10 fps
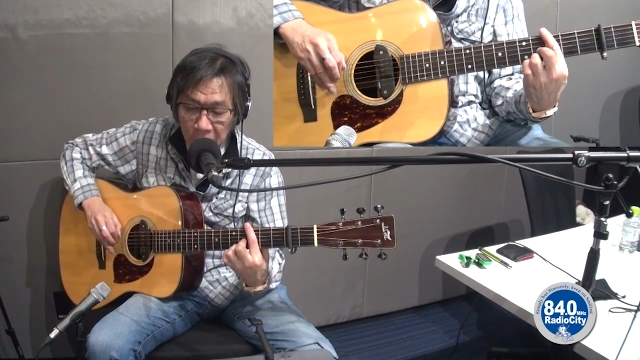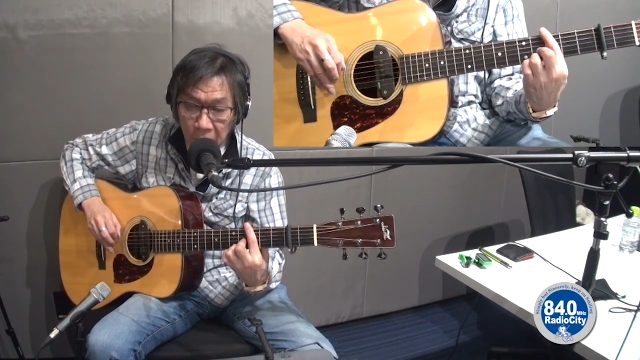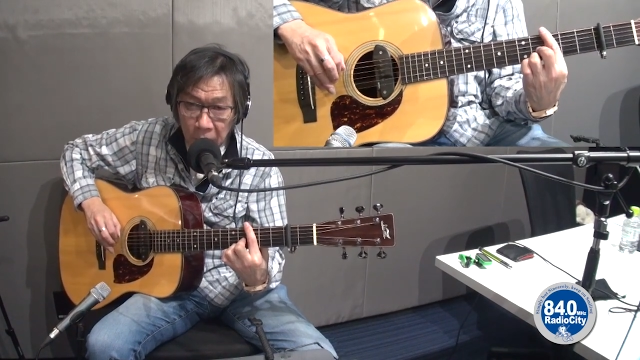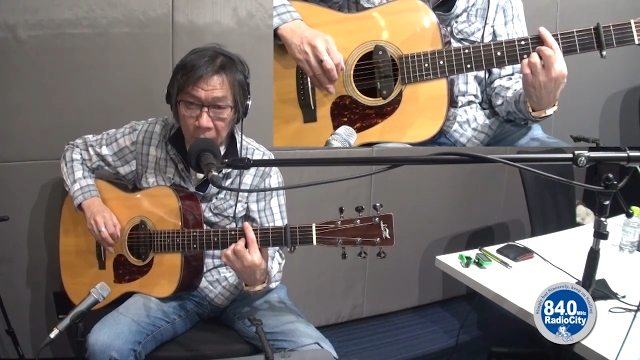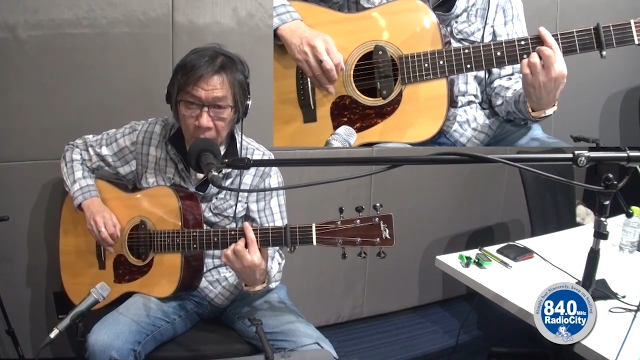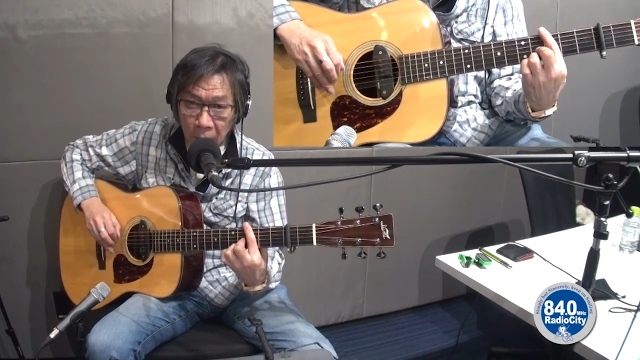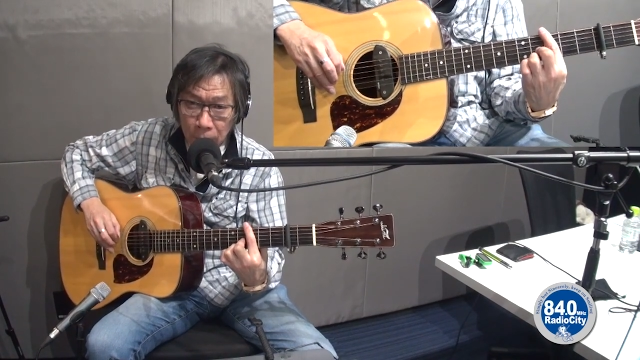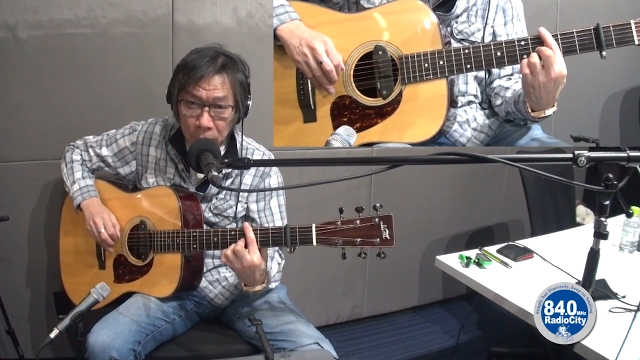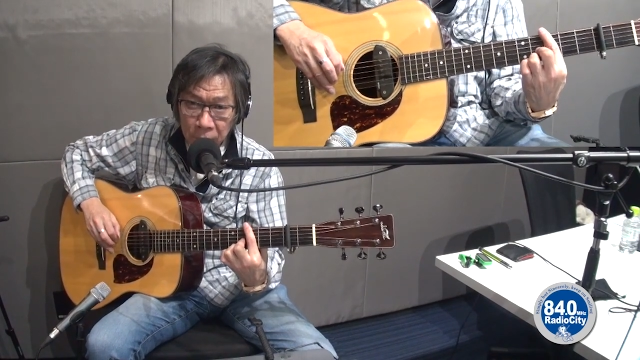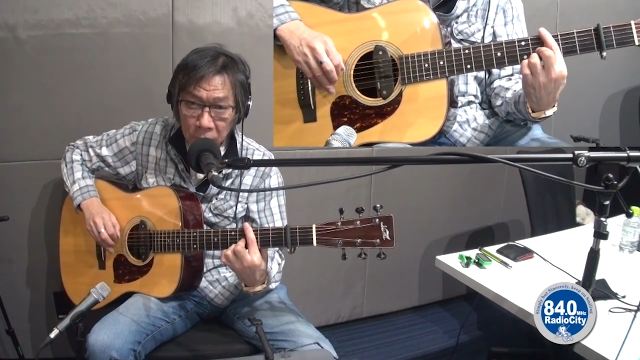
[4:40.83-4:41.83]
えー、
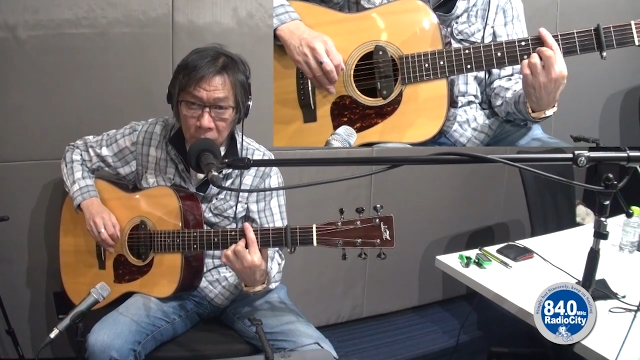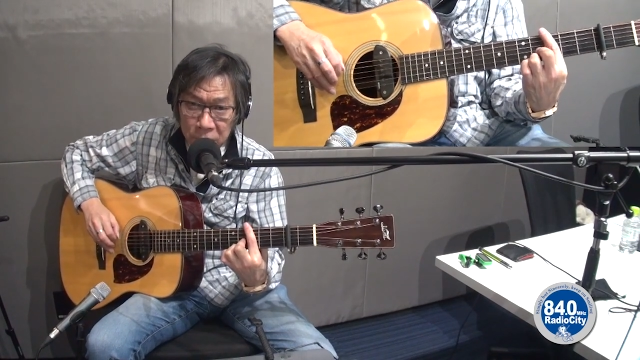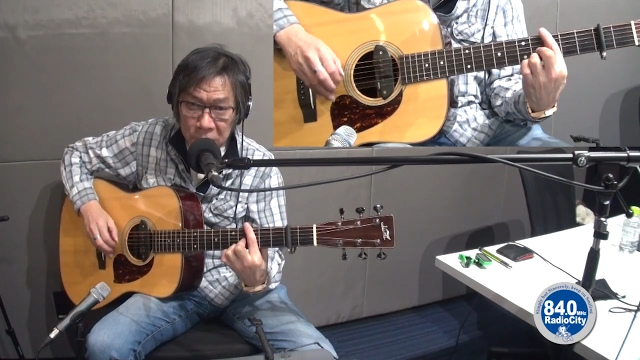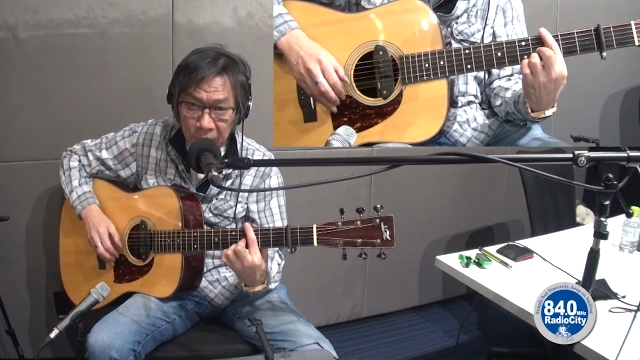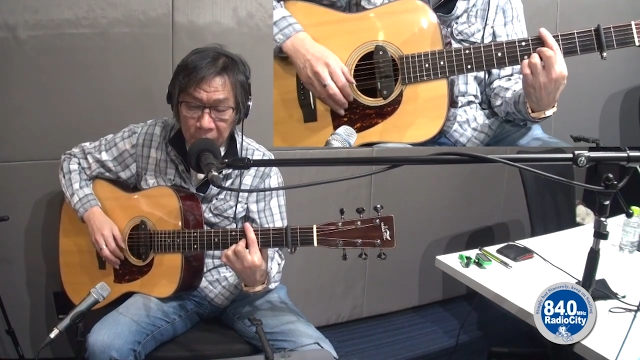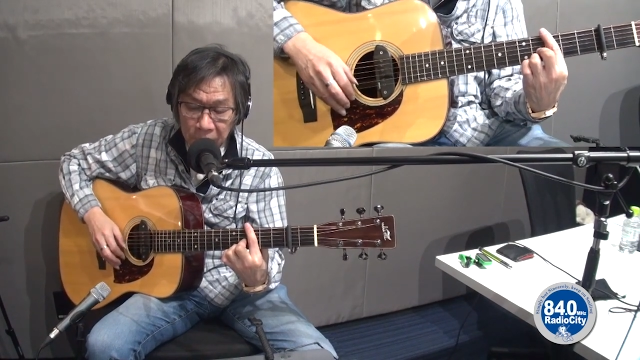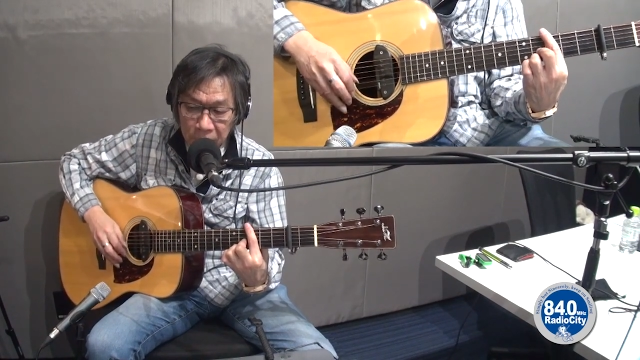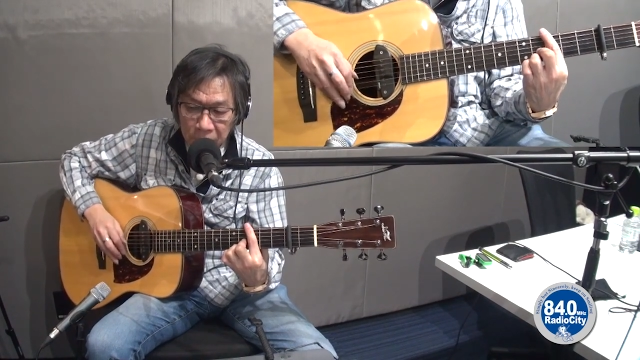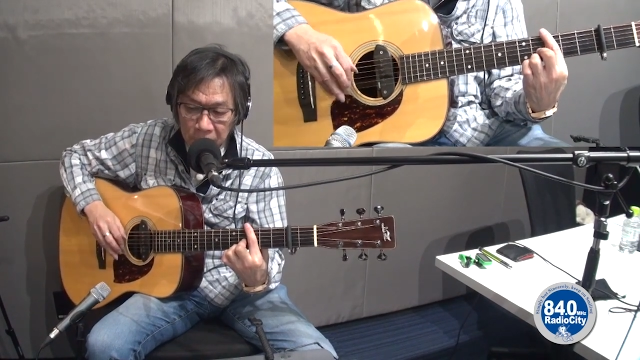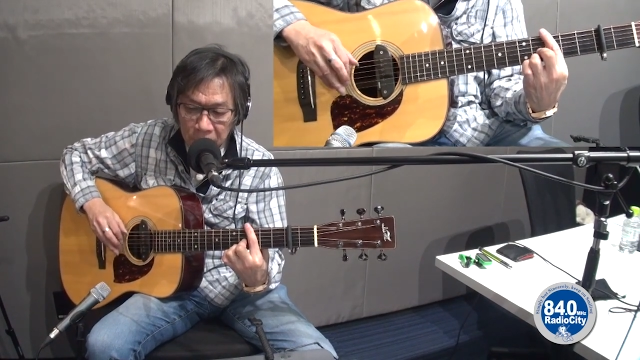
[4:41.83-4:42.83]
アップストロークします。